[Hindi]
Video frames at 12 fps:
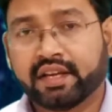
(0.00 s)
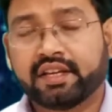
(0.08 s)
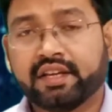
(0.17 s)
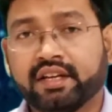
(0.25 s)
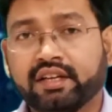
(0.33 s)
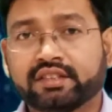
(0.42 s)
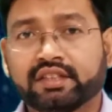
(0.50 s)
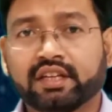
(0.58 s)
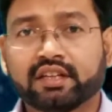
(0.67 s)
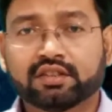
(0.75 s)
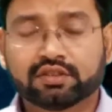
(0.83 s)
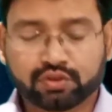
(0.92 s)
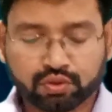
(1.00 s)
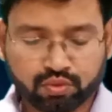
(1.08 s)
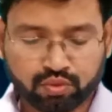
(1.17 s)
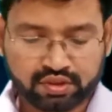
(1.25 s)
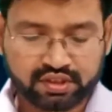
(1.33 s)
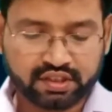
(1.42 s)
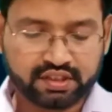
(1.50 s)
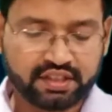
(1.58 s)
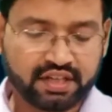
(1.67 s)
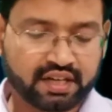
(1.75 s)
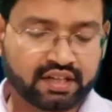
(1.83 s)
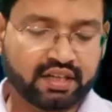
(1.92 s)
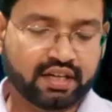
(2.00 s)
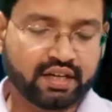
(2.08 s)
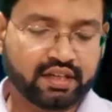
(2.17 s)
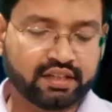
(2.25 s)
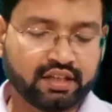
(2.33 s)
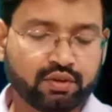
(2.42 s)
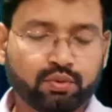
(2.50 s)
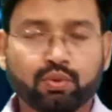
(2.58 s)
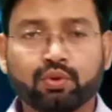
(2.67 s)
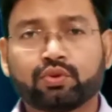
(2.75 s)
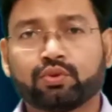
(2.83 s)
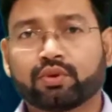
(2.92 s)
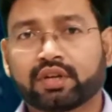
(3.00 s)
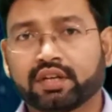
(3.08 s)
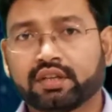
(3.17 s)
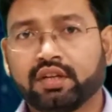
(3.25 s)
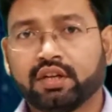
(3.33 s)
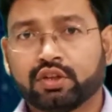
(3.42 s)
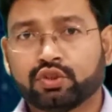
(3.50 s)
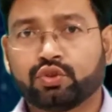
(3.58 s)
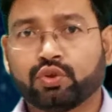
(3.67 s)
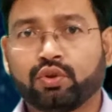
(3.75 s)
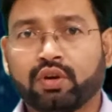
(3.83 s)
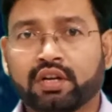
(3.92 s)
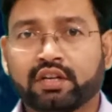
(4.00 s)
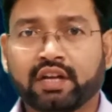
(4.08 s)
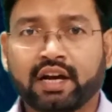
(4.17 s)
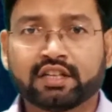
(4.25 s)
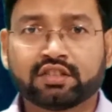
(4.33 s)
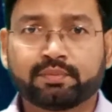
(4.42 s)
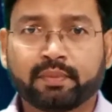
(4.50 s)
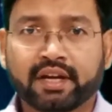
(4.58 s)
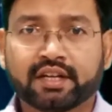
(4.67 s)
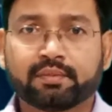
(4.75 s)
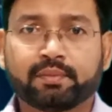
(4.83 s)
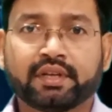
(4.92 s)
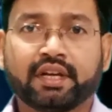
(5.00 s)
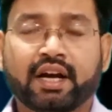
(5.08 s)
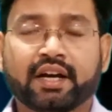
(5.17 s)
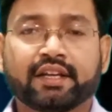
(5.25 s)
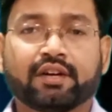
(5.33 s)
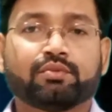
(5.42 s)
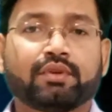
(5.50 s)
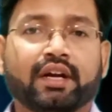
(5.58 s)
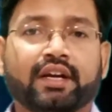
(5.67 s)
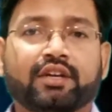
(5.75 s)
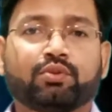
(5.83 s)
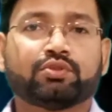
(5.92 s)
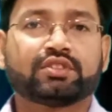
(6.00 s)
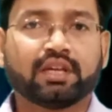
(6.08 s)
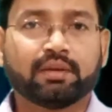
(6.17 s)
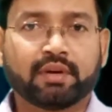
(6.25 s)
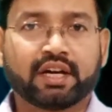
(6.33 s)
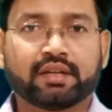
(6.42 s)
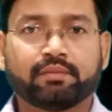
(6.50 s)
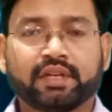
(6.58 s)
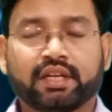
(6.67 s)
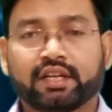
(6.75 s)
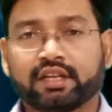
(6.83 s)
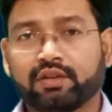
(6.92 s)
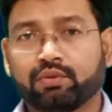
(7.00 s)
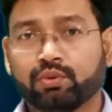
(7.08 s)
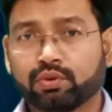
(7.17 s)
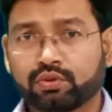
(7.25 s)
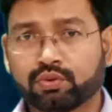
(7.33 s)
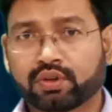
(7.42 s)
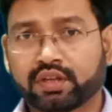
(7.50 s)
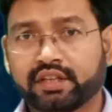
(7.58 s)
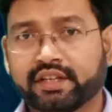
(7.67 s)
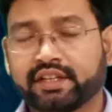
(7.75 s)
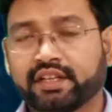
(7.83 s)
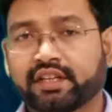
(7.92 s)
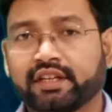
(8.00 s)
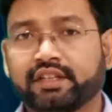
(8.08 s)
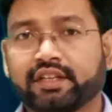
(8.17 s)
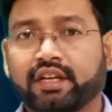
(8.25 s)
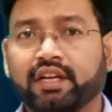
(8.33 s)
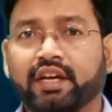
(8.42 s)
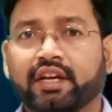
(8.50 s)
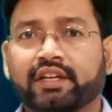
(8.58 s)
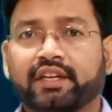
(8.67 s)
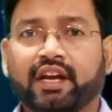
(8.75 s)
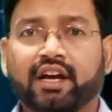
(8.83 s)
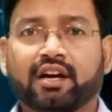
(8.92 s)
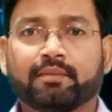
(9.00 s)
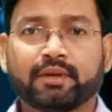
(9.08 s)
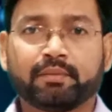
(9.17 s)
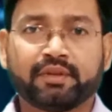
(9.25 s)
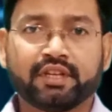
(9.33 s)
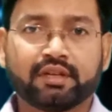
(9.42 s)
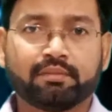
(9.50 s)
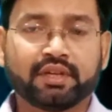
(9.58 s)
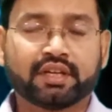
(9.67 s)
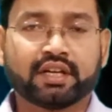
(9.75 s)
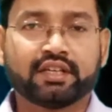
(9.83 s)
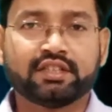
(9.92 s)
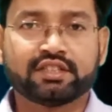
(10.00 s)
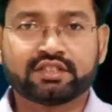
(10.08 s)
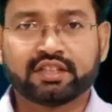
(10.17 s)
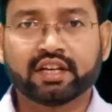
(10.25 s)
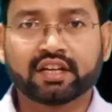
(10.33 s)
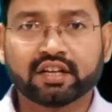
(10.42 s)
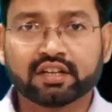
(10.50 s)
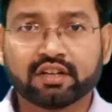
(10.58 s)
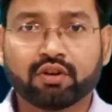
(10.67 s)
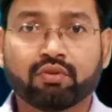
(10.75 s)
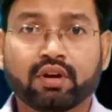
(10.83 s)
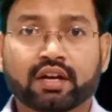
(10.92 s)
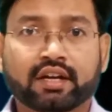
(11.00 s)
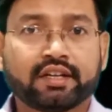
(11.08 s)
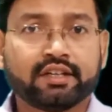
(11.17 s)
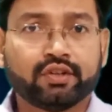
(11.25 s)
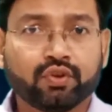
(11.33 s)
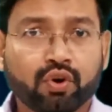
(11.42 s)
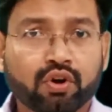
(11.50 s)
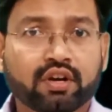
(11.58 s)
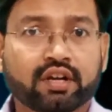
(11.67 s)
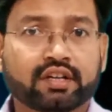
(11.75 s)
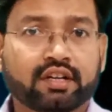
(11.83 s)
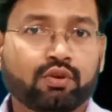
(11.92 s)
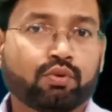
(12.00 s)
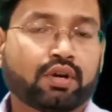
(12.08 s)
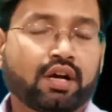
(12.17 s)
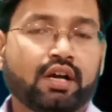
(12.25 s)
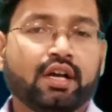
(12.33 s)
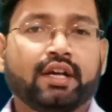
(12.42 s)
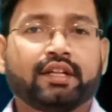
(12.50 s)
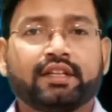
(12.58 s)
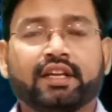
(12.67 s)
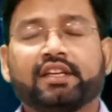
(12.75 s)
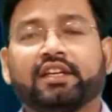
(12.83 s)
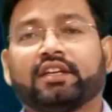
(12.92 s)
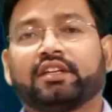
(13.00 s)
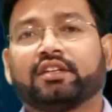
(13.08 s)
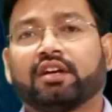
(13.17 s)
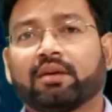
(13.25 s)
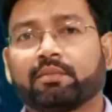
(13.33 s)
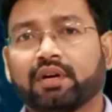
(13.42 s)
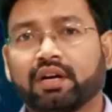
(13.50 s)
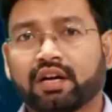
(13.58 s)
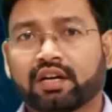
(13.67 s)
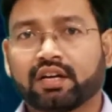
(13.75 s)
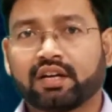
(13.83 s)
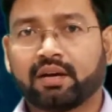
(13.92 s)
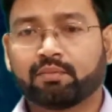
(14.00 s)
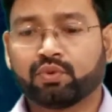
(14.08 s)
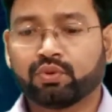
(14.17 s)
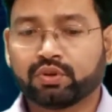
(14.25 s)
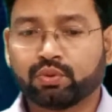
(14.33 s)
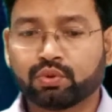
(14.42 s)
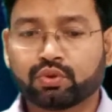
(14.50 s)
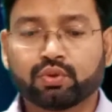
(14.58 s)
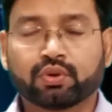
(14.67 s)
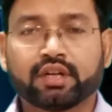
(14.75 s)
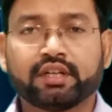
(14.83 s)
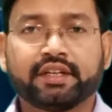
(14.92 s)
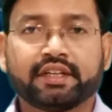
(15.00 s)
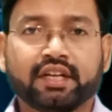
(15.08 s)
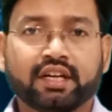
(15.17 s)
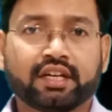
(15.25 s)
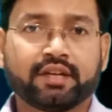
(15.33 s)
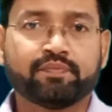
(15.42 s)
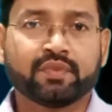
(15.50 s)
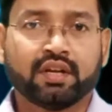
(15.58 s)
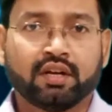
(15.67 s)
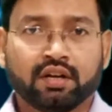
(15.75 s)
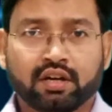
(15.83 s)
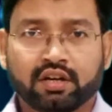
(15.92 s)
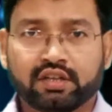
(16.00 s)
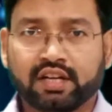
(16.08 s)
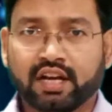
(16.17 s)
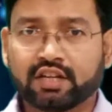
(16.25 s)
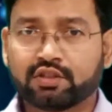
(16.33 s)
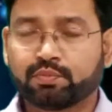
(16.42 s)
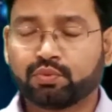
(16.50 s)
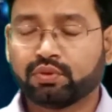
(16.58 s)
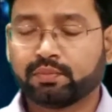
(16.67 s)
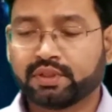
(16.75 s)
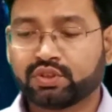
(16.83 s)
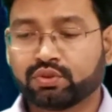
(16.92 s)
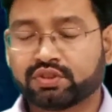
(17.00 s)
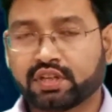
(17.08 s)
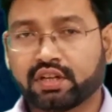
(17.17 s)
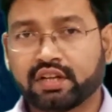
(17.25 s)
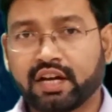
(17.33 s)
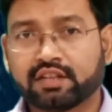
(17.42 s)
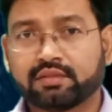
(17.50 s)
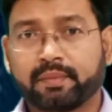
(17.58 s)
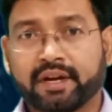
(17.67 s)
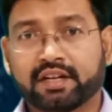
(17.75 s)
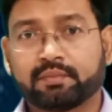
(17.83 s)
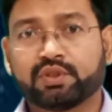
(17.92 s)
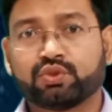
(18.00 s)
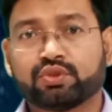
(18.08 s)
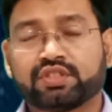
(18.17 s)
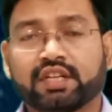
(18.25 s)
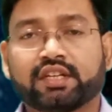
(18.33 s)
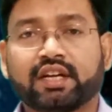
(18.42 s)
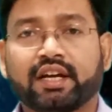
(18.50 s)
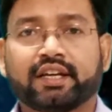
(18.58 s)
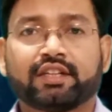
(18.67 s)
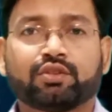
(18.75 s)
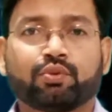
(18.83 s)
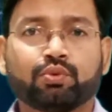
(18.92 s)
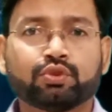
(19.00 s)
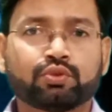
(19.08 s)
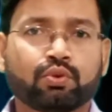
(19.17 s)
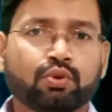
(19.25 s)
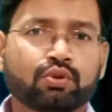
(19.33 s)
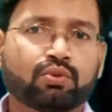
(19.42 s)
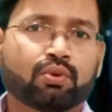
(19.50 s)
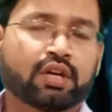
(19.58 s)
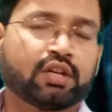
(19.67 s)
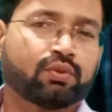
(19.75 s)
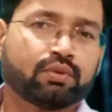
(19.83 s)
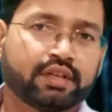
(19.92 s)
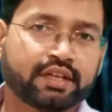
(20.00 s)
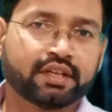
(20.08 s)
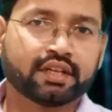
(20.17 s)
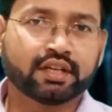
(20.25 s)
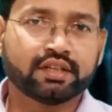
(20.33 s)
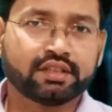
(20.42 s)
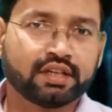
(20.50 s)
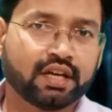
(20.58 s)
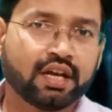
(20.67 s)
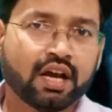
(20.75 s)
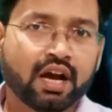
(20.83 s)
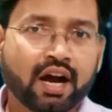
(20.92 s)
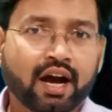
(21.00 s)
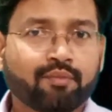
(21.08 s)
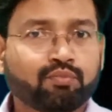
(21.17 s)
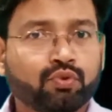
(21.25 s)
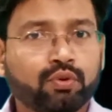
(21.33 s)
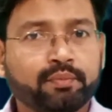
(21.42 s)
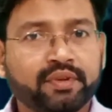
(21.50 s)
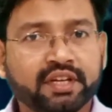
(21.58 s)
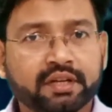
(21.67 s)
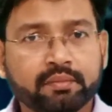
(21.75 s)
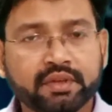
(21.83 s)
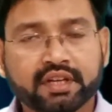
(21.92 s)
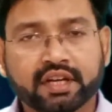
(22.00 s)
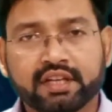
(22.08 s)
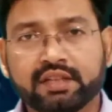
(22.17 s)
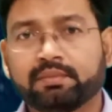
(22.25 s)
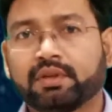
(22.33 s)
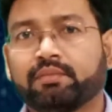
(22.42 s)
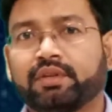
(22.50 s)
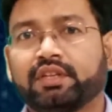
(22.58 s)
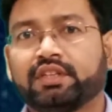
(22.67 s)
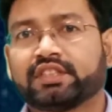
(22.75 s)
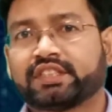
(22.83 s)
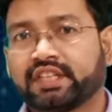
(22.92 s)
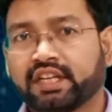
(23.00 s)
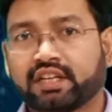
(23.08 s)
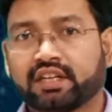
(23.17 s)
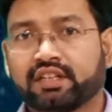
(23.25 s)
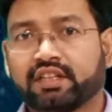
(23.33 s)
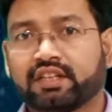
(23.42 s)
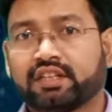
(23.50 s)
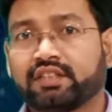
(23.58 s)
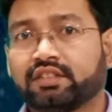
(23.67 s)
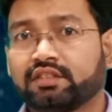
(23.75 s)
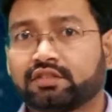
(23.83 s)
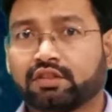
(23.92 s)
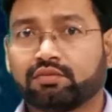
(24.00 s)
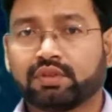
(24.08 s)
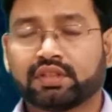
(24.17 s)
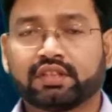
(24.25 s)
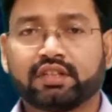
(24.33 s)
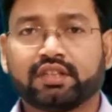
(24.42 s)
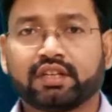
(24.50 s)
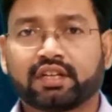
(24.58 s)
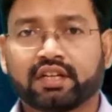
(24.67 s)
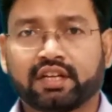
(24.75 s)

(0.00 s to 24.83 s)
देखिए ये जो क्वेश्चन किया गया है ये हुक टोकन जो लॉन्च पैड पर आया हुआ है उसके बारे में है कि हुक टोकन लेने के लिए क्या हमें बी बी कहीं स्टेक करना होगा कहीं लॉक करना होगा देखिए अब अगर आपको हुक टोकन लेना है और लॉन्च पूल पे जो चल लॉन्च पैड पे जो चल रहा है तो उस हुक टोकन को लेने के लिए आपको बी कहीं पे भी स्टेक करने की ज़रूरत नहीं है